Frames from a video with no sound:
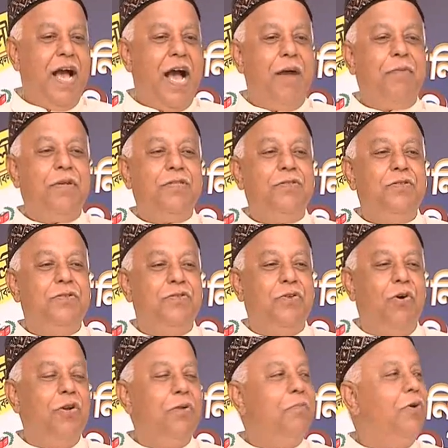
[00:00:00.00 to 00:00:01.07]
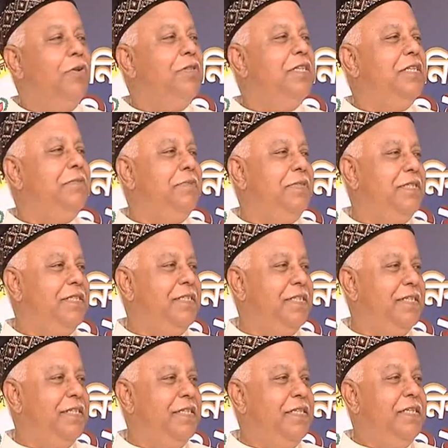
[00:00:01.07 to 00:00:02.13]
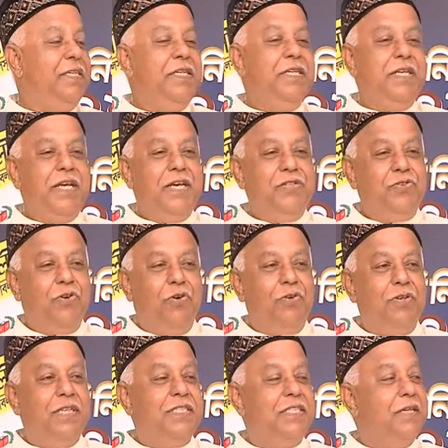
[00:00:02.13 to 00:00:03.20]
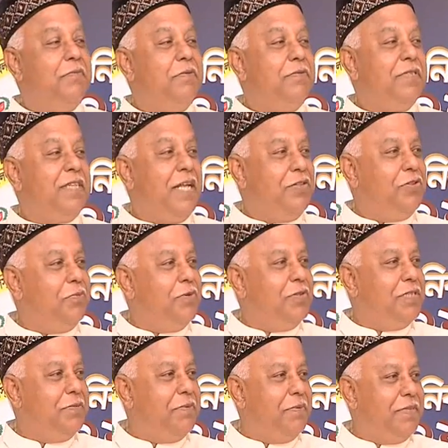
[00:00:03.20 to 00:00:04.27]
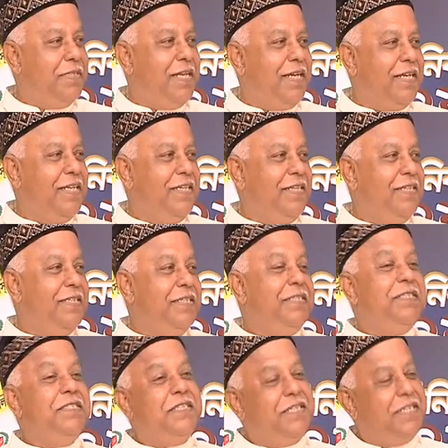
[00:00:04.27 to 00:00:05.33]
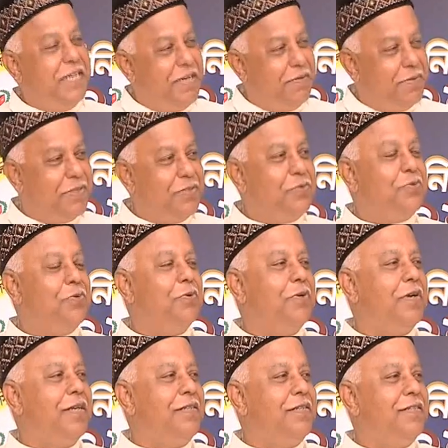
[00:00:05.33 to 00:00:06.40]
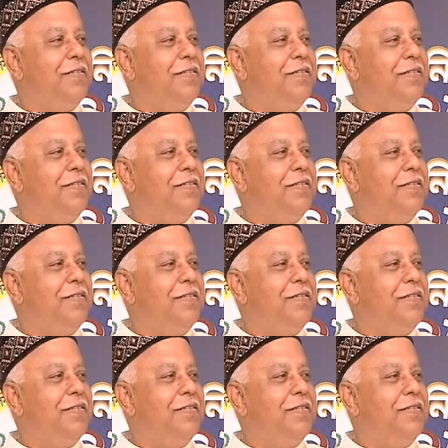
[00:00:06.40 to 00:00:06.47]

আমরা দলমন নির্বিশেষে এই শহরকে যেভাবে শান্তিময় যেভাবে থাকে সেটাই আমাদের স্লোগান